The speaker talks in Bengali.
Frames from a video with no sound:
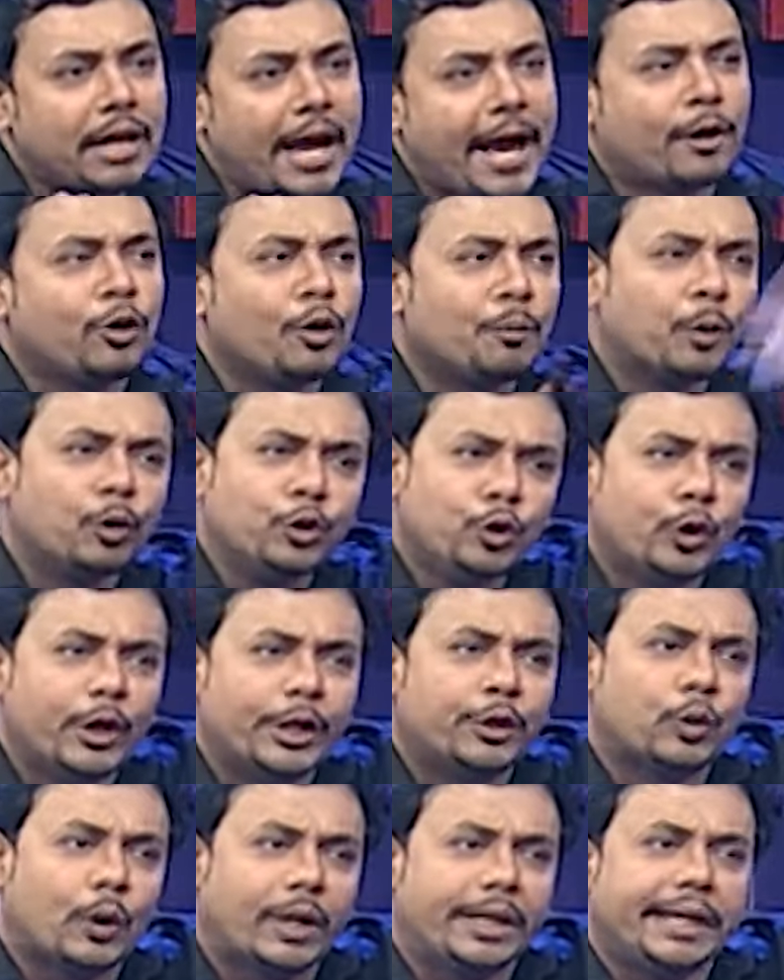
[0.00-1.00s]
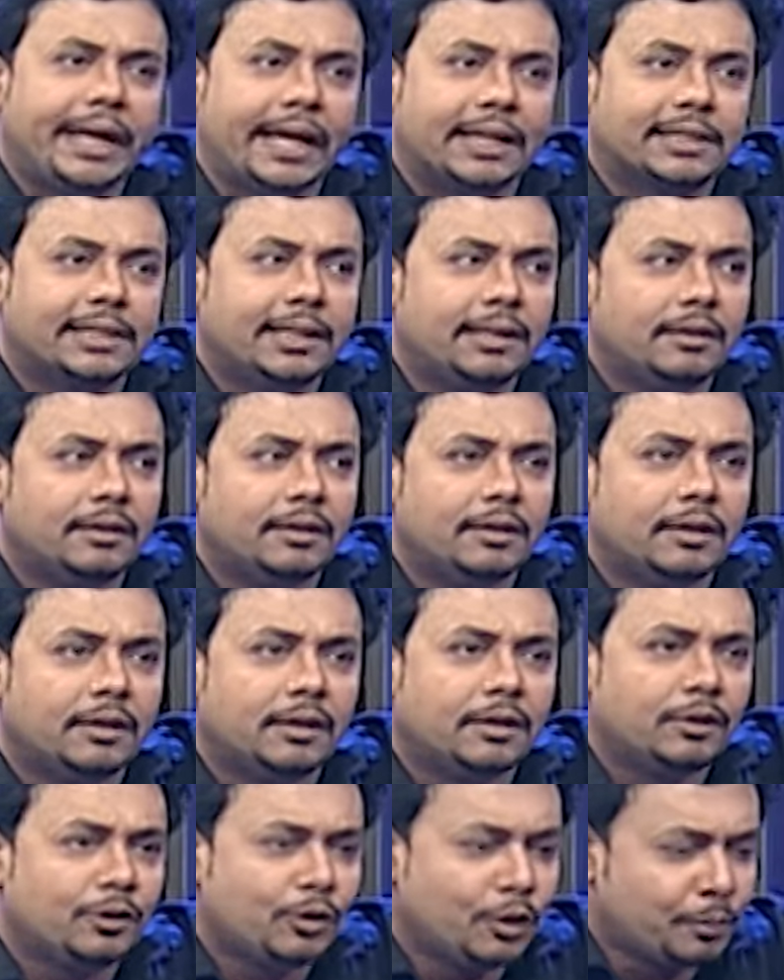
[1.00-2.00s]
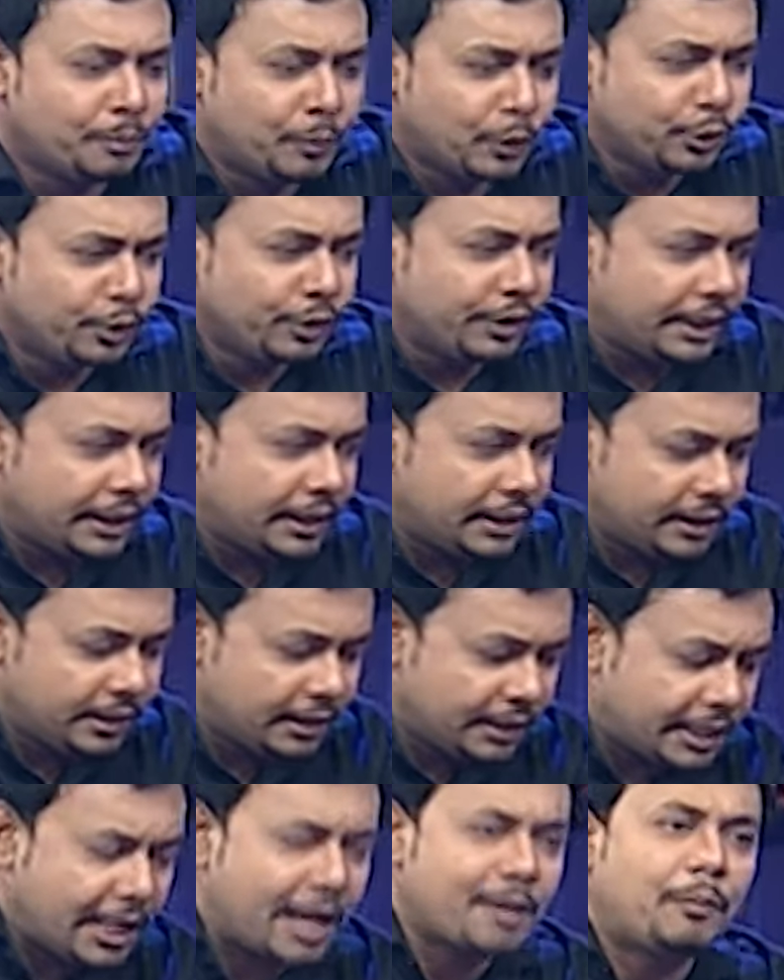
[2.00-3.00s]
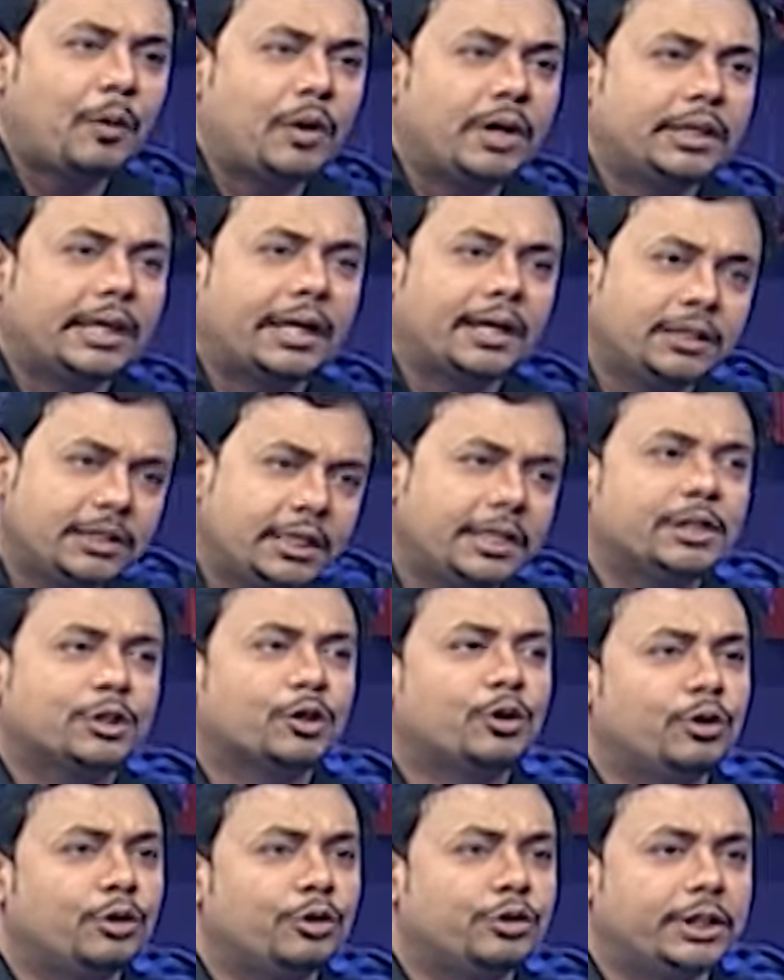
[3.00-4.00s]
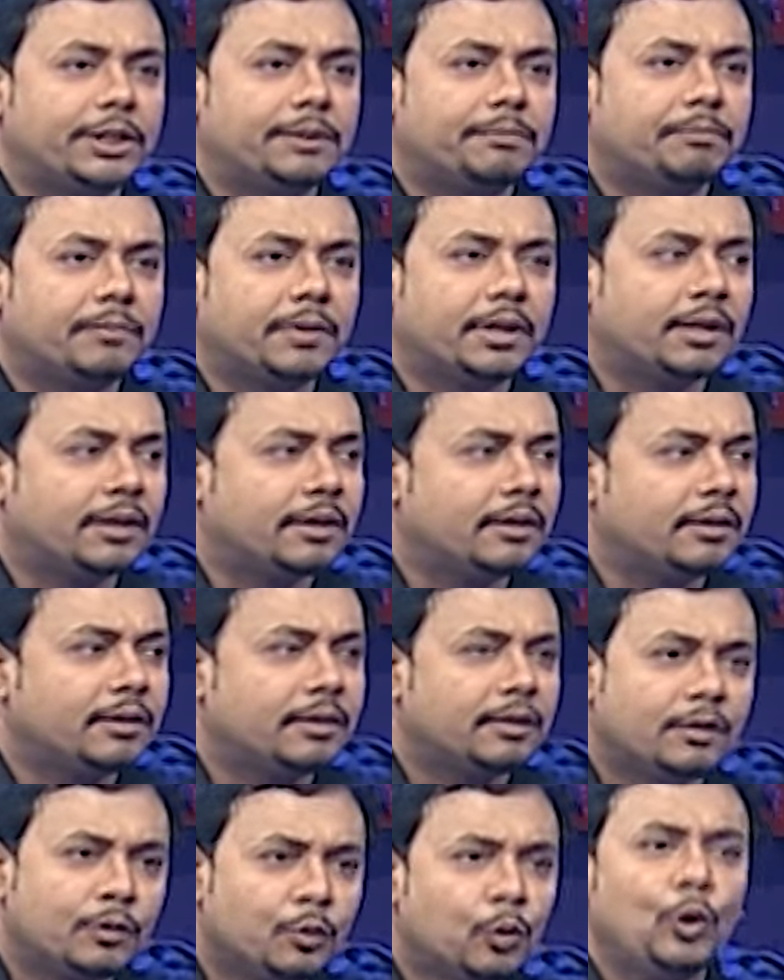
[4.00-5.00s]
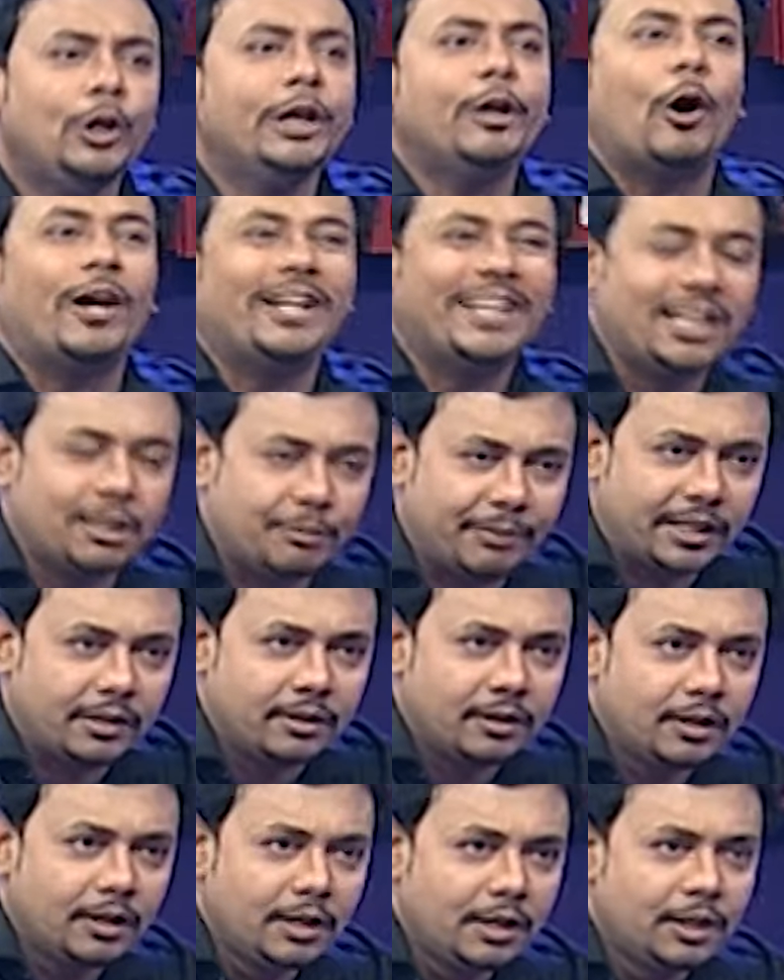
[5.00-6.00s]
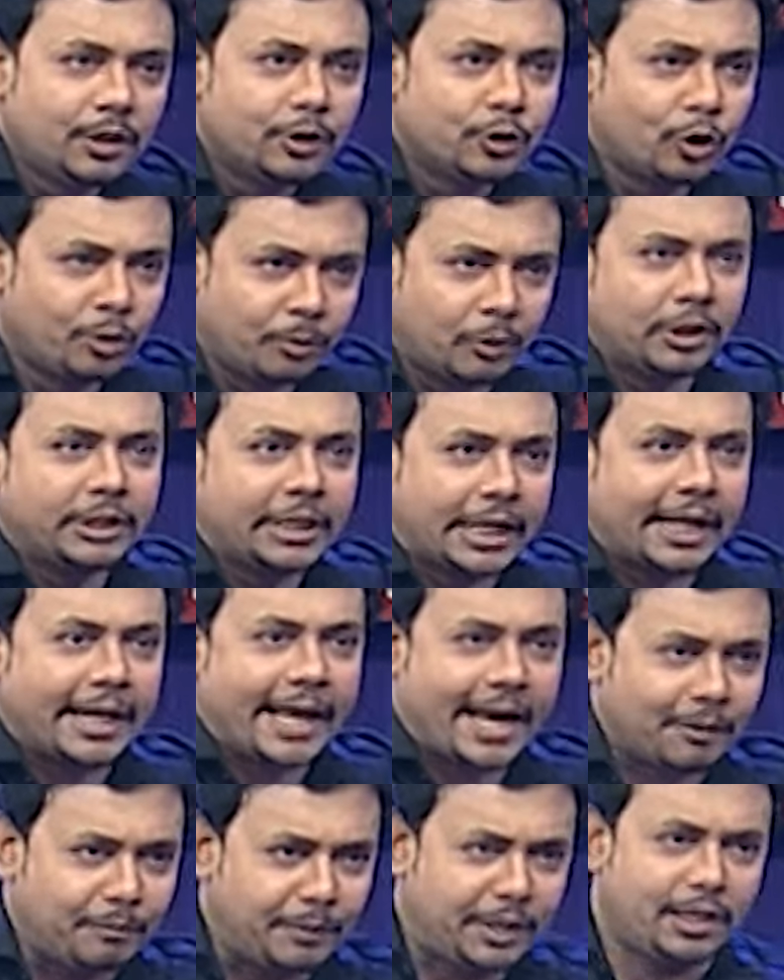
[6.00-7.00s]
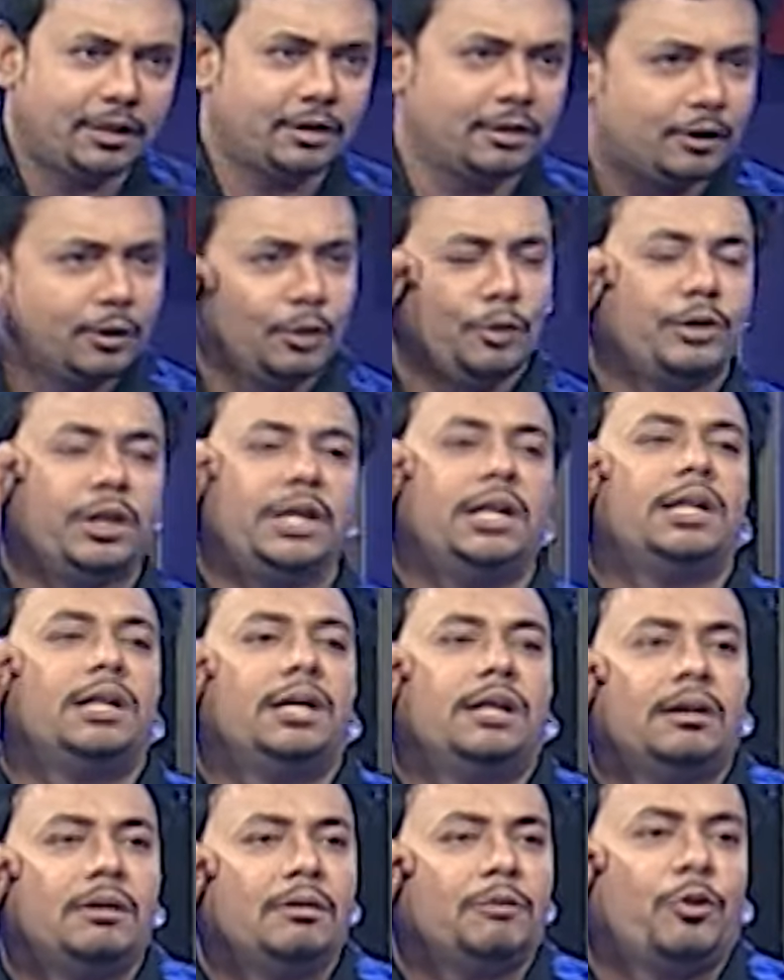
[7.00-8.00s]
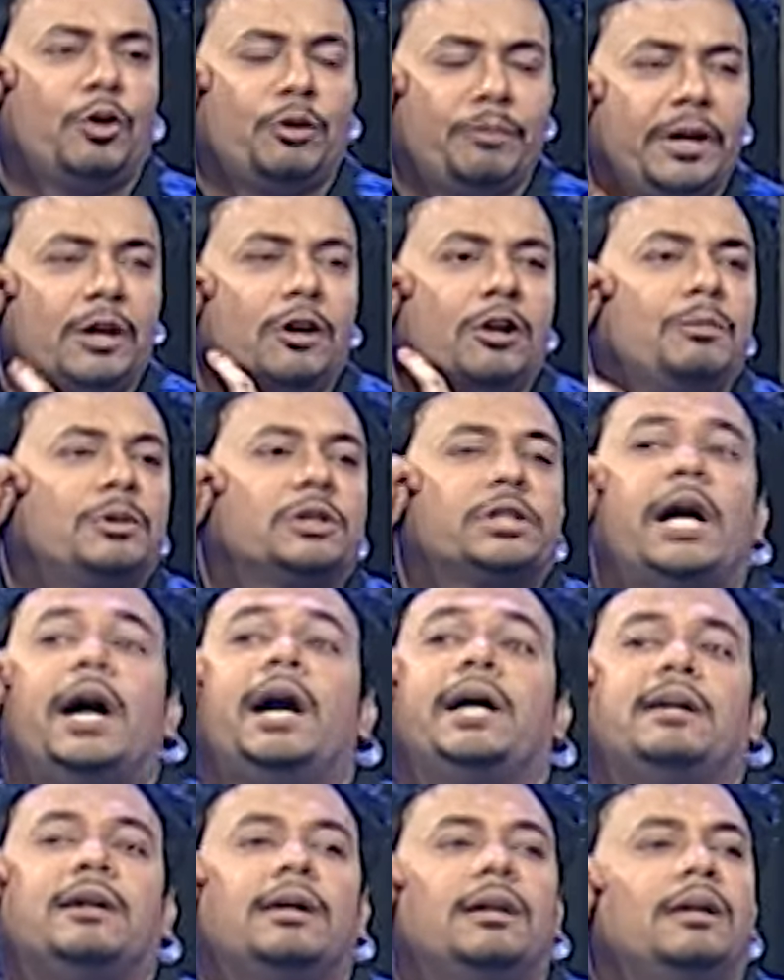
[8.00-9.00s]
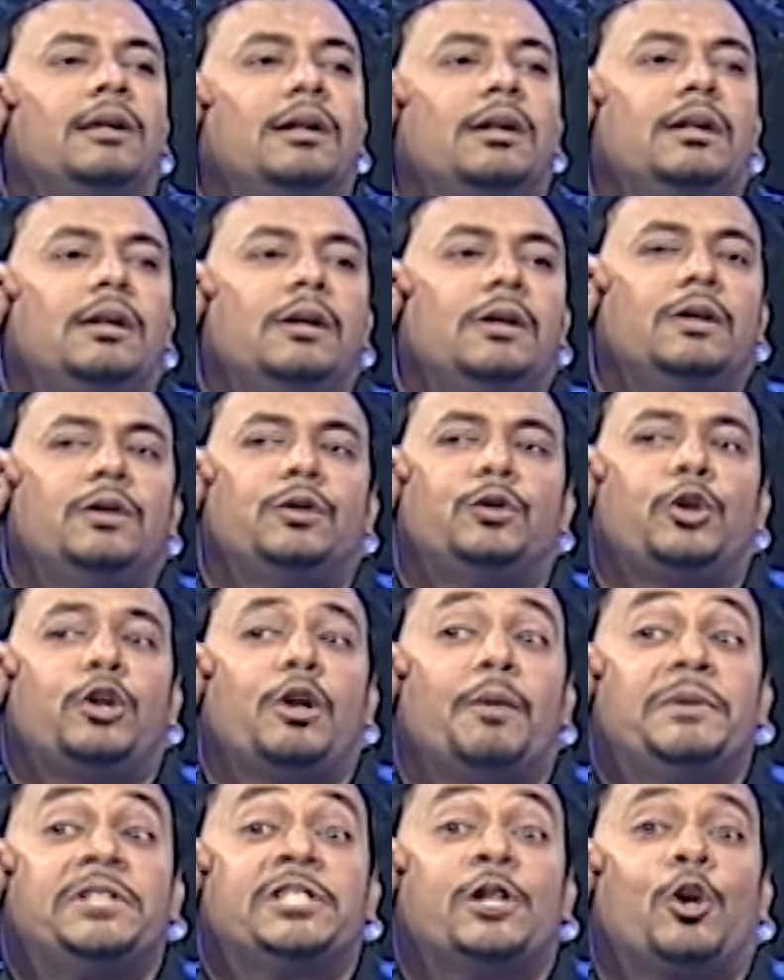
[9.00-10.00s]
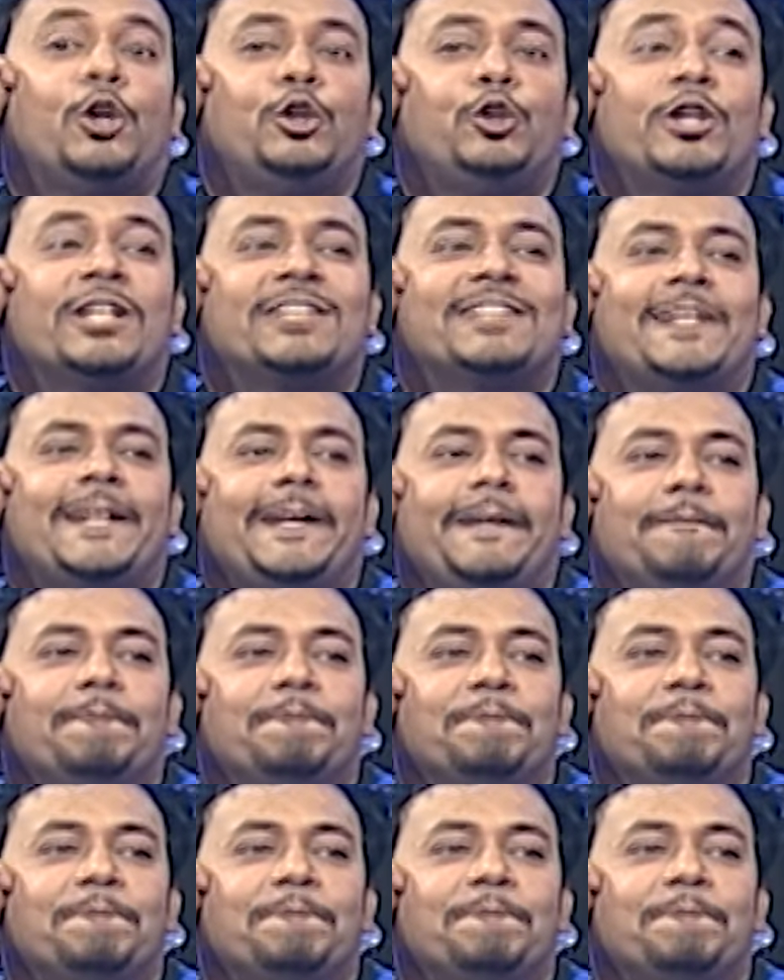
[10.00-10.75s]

এক লোক বন্দুকের দোকানে গেছে তো বন্দুক কেনার পরে তাকে জিজ্ঞেস করলো যে গুলি কয়টা নেবেন উনি বলে দাঁড়ান এক মিনিট তো উনি ফোন বের করে বসে আয় তোর অফিসে কয়জন আছে রে